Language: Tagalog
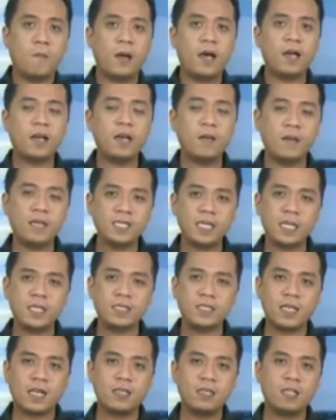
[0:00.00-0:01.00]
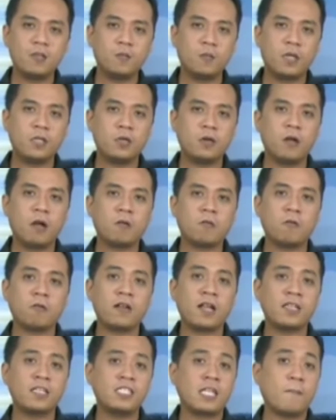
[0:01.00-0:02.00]
Para naman sa extended weather
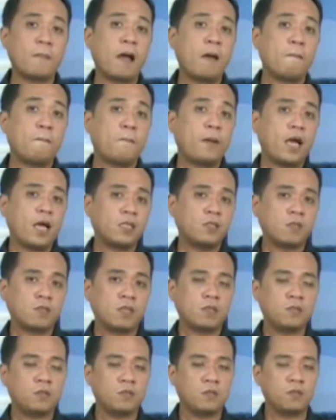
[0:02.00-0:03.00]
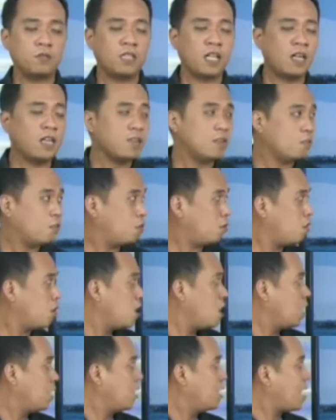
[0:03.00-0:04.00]
outlook natin sa papasok na susunod na linggo,
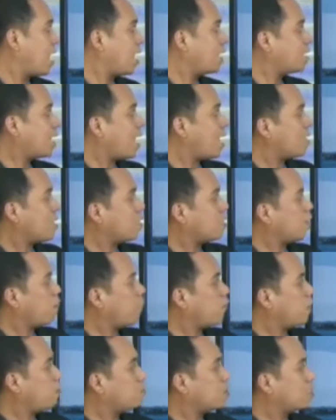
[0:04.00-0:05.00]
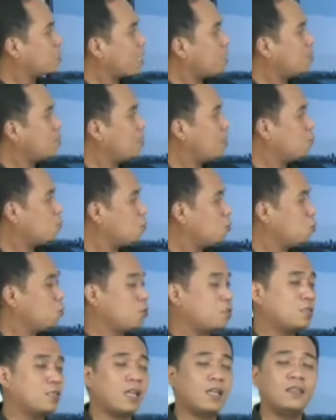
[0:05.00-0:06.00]
inaasahan natin from Sunday to
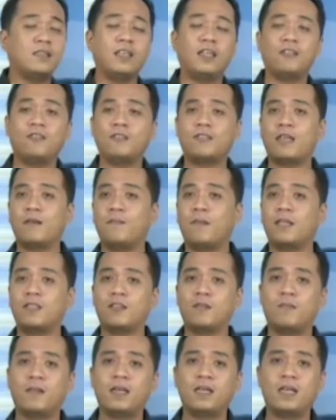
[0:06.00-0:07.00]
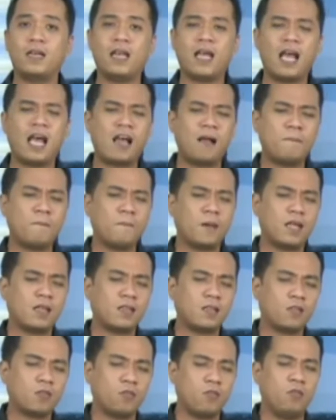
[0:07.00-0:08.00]
Tuesday dito sa Metro Manila ang
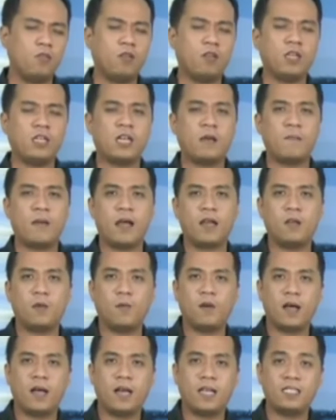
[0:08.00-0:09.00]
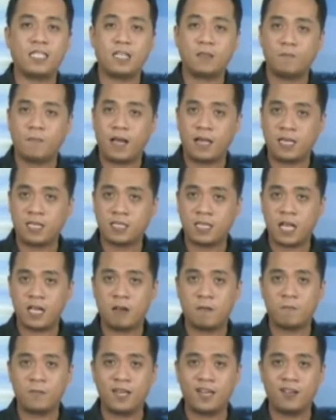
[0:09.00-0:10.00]
patuloy na maliwalas at
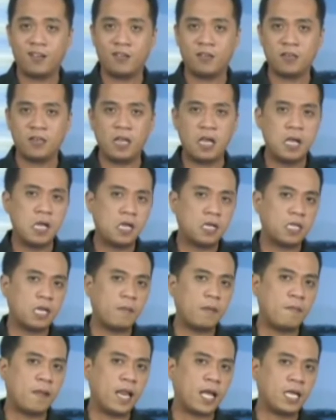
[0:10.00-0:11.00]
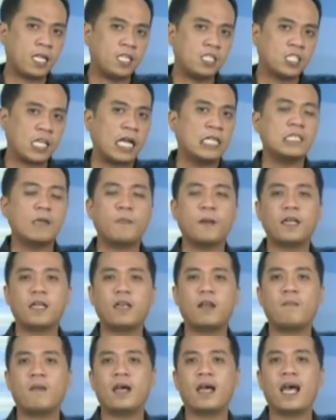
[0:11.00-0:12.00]
malinsangang panahon na may malaking chance pa
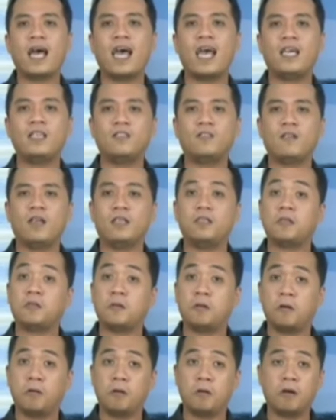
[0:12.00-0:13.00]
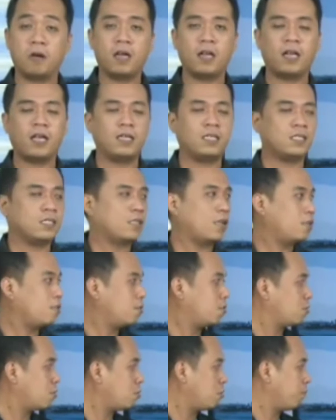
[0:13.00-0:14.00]
rin ng mga isolated or localized
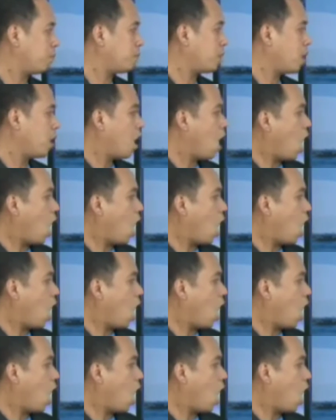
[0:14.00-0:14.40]
thunderstorm.